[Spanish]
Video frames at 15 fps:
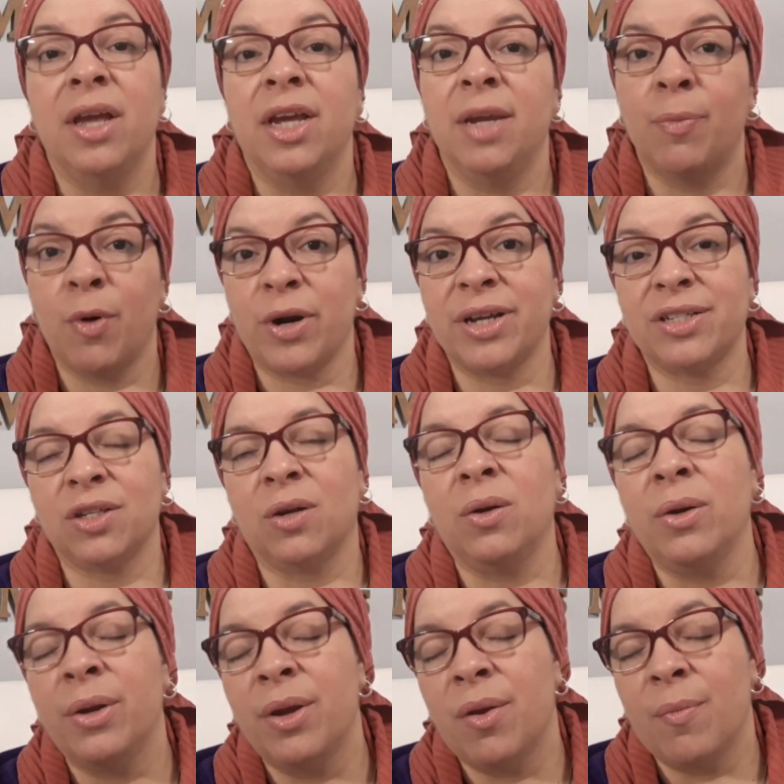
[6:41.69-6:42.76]
y por
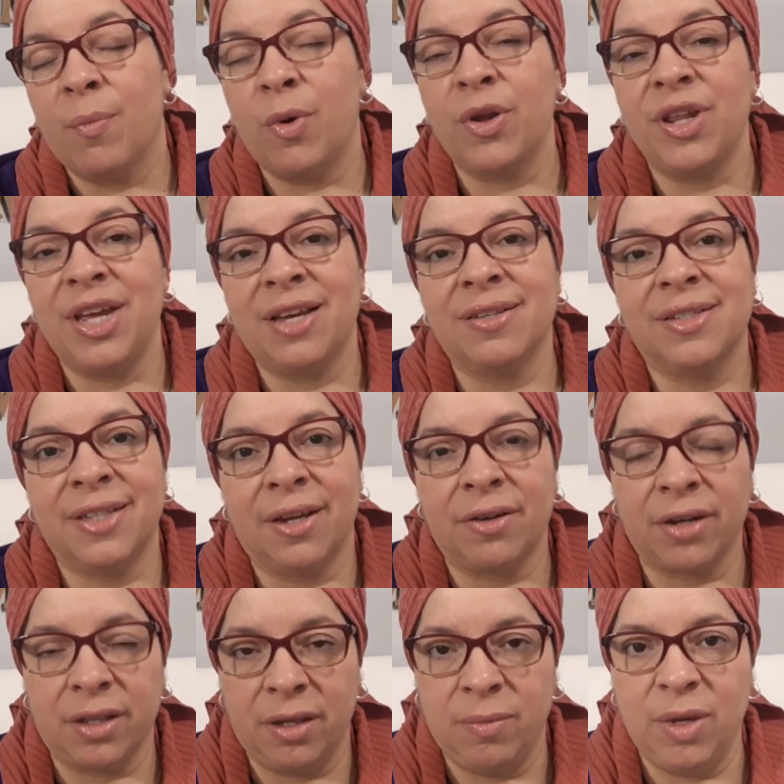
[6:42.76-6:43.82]
eso podían
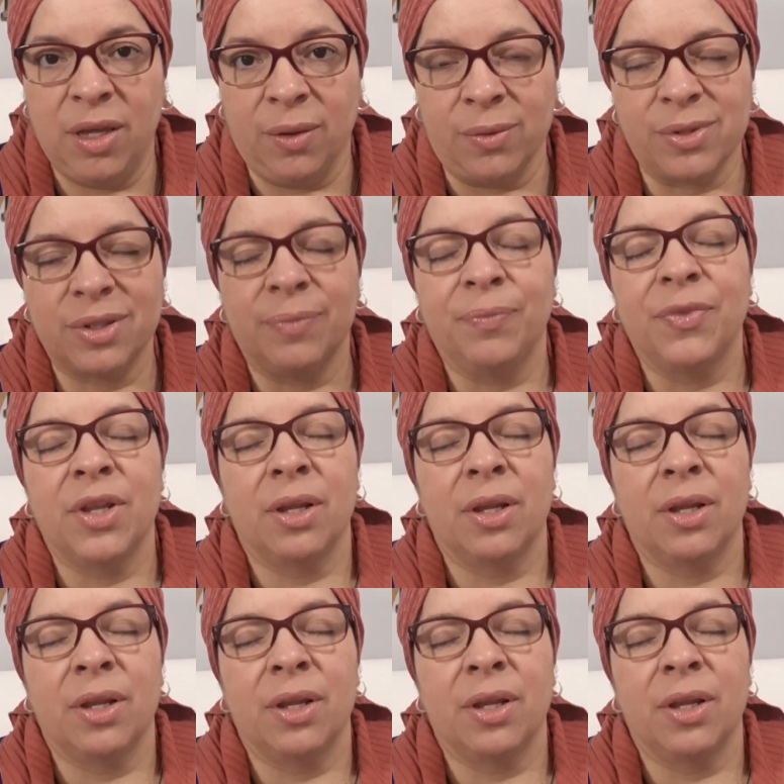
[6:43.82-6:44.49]
ser redimidos.